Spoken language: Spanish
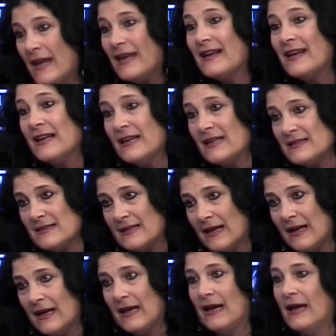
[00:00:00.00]

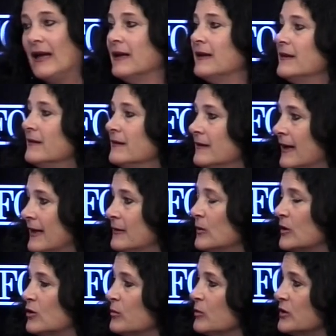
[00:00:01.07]
ingresa al,
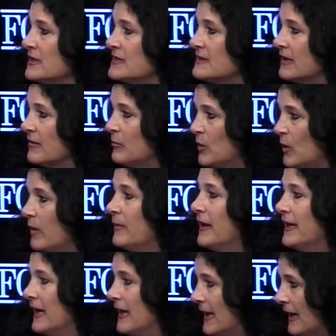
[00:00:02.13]
nuestro municipio a
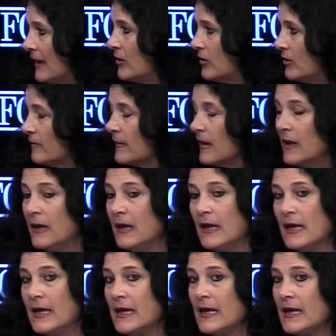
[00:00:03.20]
manejarlo.
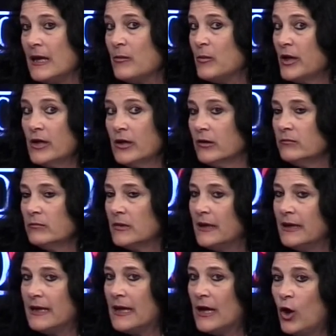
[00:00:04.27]
Y bueno,
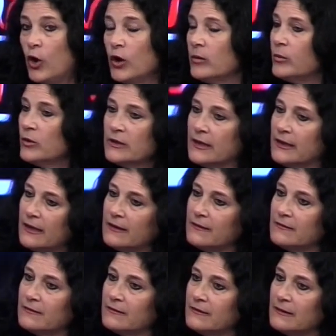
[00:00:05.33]
eh, hoy vos tenés